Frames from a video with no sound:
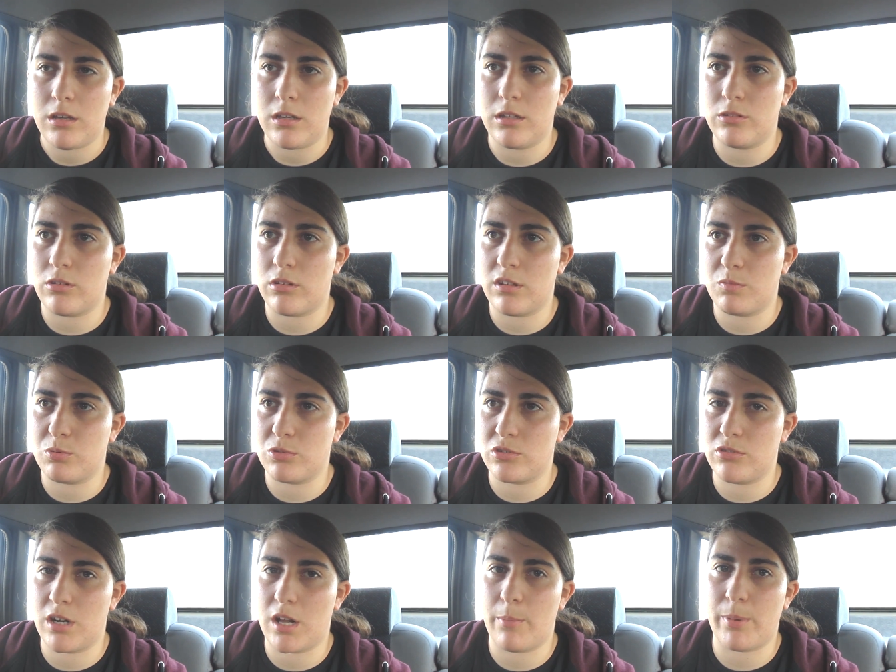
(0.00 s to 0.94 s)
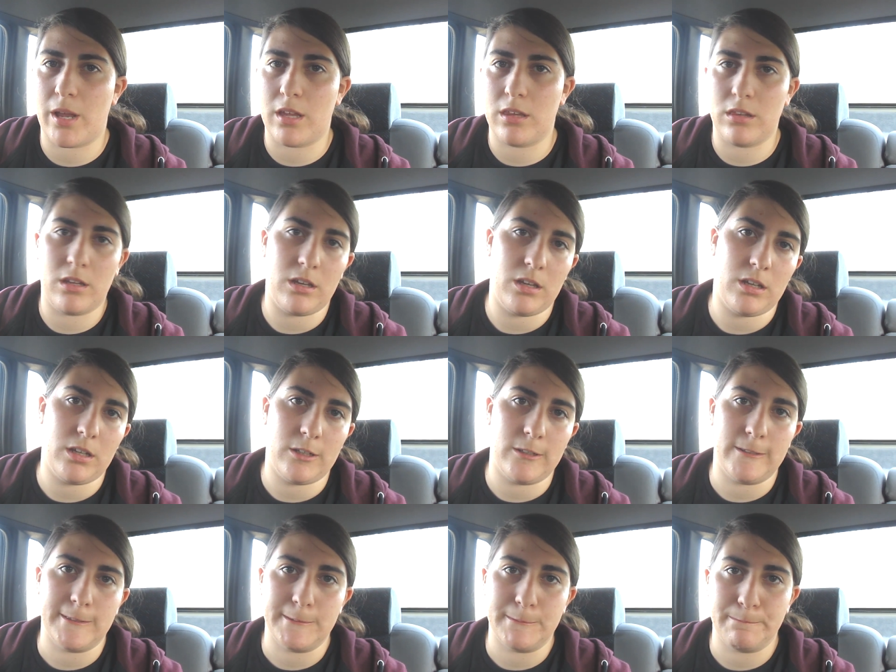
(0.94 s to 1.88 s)
y entonces pues no era plan
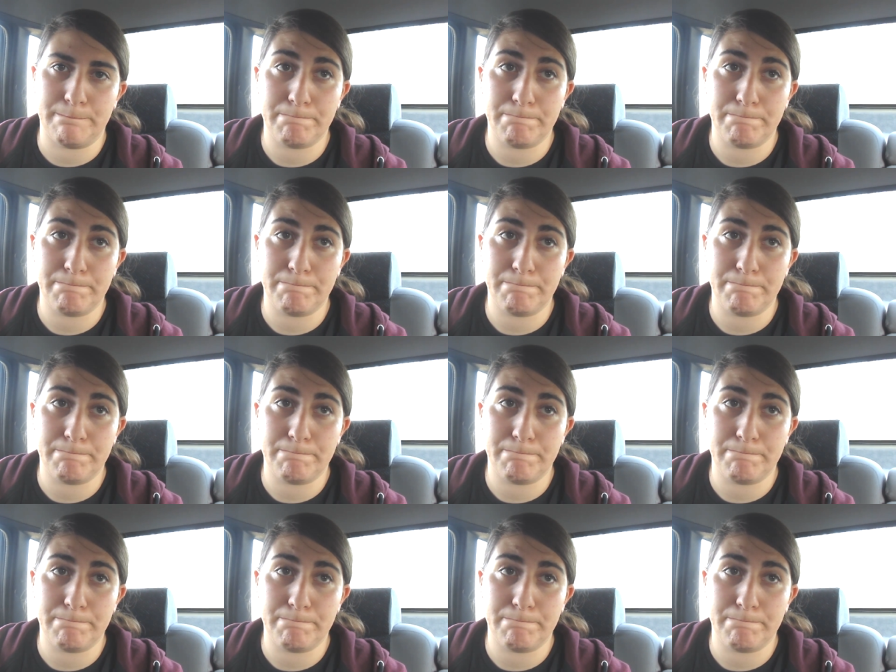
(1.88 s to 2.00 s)
de,